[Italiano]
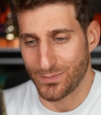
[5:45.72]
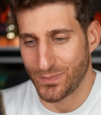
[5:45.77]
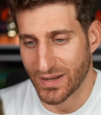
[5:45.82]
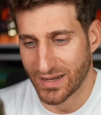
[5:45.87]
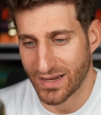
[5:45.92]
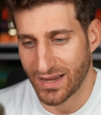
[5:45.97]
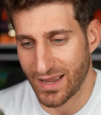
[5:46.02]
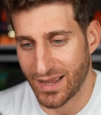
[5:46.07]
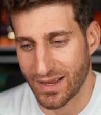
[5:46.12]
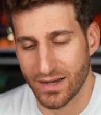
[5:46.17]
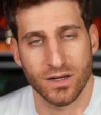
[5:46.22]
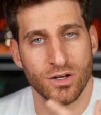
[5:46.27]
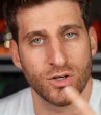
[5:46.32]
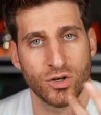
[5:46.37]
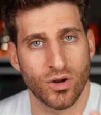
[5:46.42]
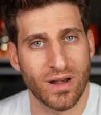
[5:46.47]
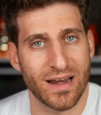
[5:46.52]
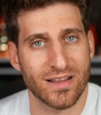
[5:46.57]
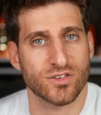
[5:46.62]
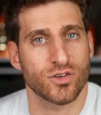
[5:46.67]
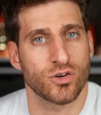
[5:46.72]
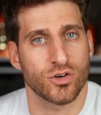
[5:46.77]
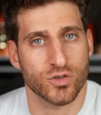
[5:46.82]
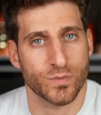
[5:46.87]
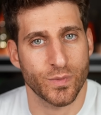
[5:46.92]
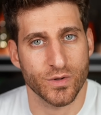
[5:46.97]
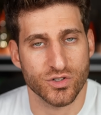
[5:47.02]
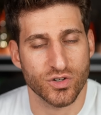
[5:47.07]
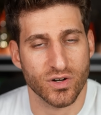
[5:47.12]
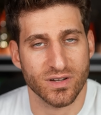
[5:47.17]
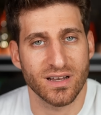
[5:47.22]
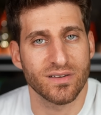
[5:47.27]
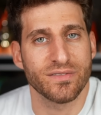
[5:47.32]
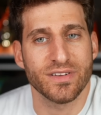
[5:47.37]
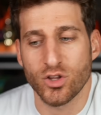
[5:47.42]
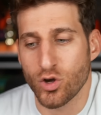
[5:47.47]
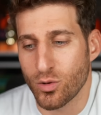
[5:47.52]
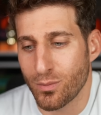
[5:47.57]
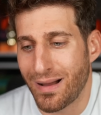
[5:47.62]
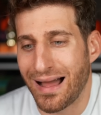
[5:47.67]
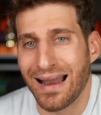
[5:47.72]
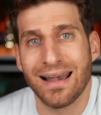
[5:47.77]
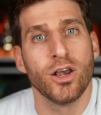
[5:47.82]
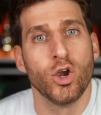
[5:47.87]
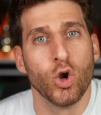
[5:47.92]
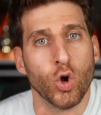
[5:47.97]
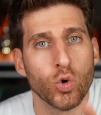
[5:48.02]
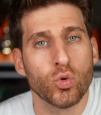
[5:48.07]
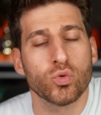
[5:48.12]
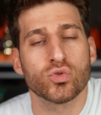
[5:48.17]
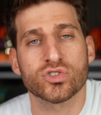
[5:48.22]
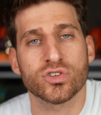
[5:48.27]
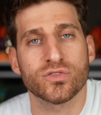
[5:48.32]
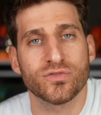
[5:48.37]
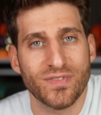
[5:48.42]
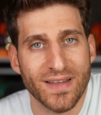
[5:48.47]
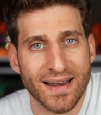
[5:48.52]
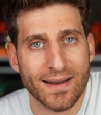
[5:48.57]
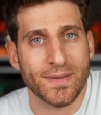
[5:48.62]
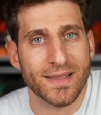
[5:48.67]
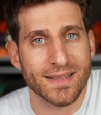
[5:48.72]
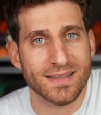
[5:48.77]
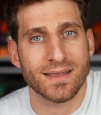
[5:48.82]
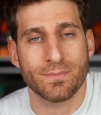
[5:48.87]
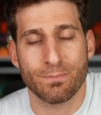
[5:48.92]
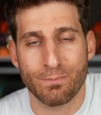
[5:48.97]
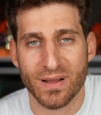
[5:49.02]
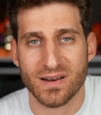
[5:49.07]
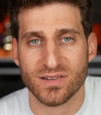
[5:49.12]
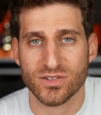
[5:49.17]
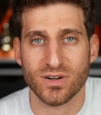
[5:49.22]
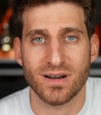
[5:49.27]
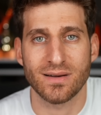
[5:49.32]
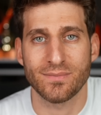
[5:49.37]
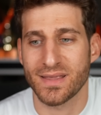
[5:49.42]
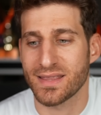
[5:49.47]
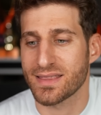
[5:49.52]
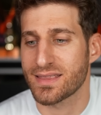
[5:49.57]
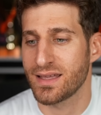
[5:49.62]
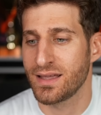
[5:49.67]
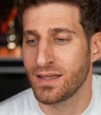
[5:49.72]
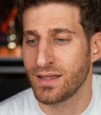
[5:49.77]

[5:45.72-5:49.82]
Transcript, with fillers: perché non è solo lo sponsor del video, ma lo uso veramente personalmente,